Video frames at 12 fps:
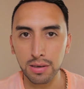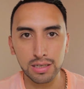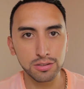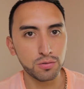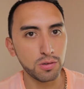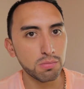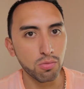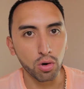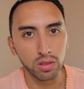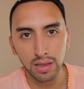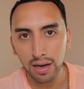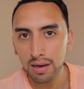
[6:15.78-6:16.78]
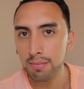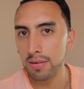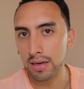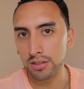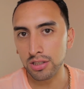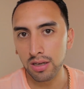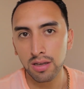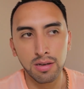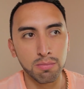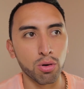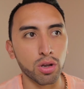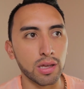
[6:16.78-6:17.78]
verdad que estuvo mortal la marcha
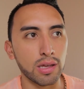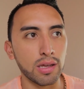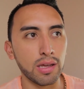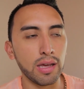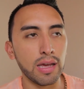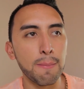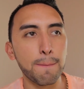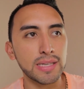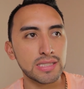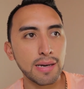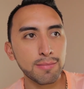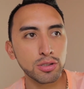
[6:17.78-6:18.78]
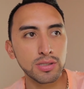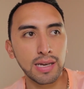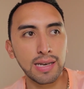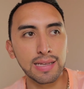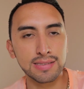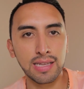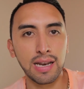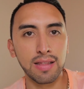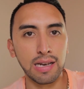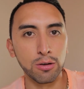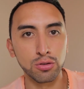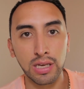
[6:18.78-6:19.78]
porque empezamos en la estela
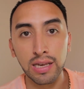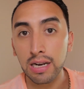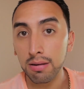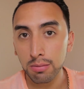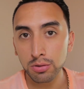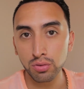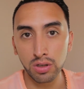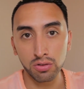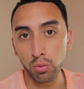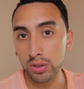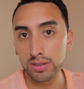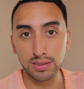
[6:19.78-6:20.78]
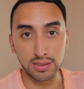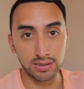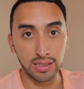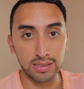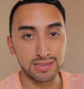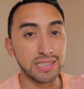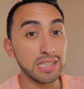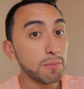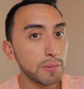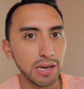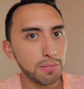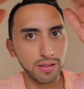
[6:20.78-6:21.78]
de luz, ahí grabamos unas cuantas escenas. Si quieren
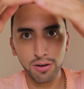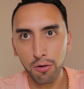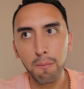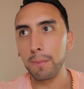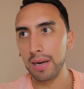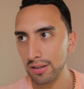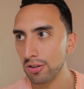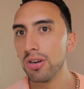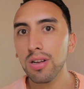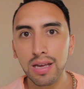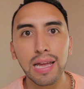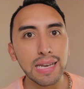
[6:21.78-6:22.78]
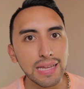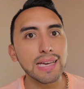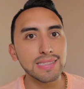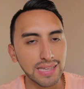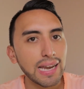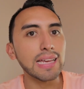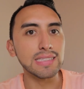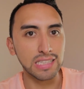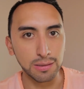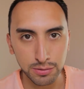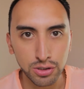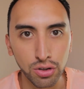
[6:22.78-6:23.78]
ver el video completo, el link está en la
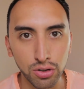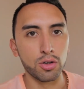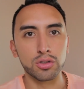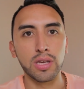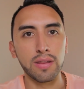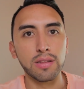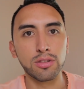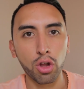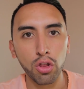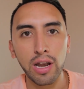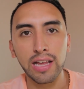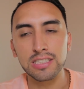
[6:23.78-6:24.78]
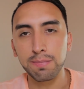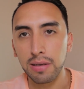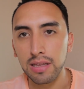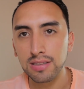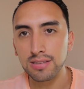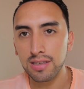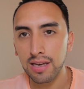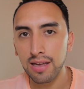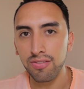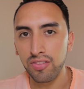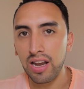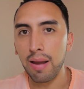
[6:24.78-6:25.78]
descripción, o sea, de toda la experiencia
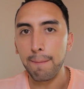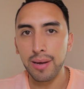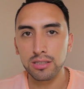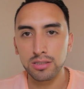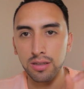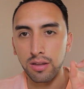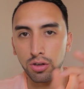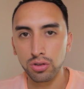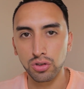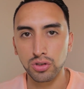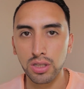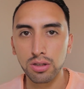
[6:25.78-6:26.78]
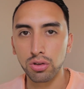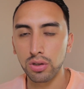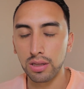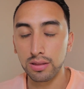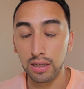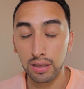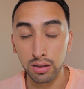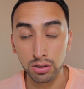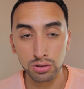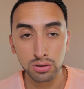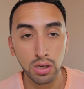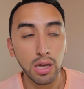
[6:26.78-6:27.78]
de la marcha de Yo Soy
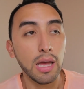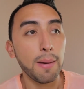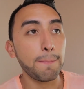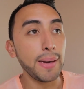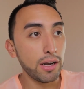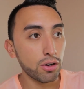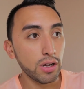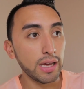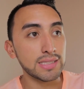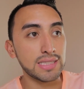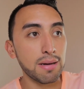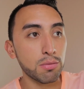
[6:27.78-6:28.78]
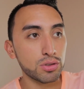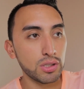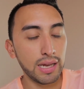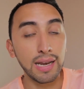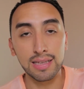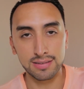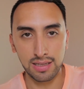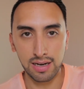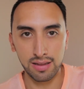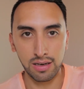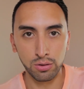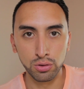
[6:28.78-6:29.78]
132. Pero estábamos en la estela
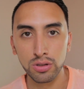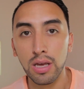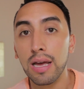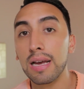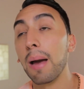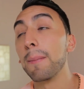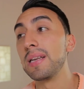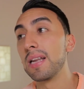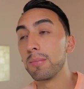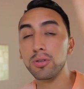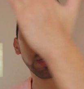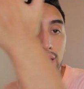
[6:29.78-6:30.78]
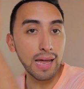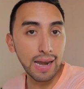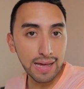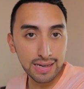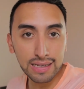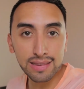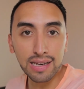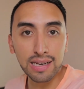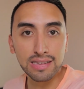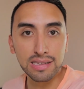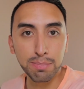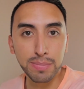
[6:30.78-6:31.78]
de luz, caminamos al ángel de la
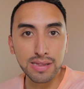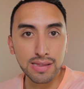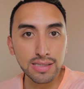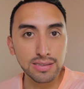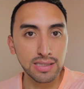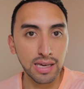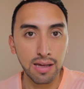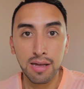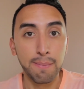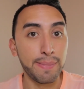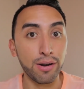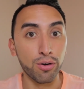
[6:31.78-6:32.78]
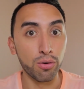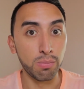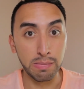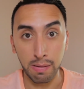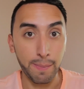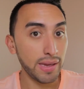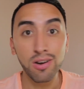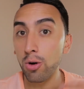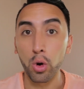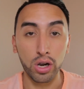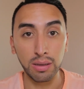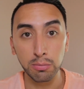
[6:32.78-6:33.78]
independencia, pero mi papá y yo
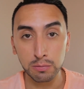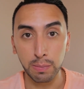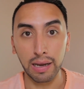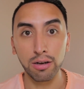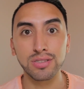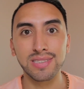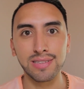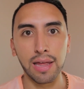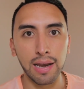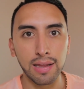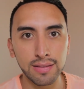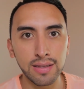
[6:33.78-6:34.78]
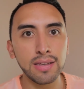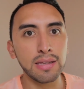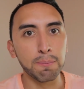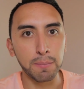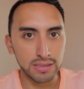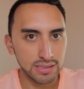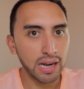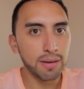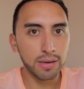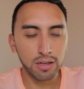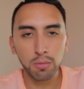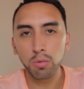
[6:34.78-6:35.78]
corrimos para irnos hasta adelante y empezar a
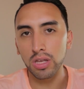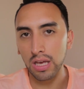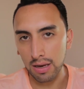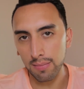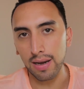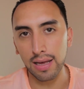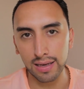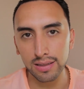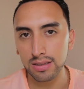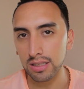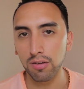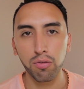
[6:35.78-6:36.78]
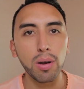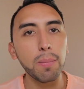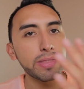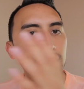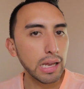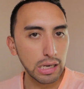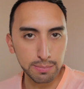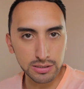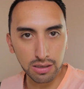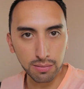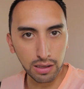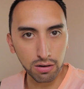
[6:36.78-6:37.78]
ver cómo llegaba la gente, que fue el timelapse
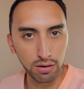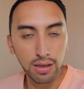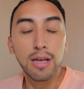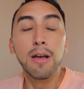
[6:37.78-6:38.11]
que vieron.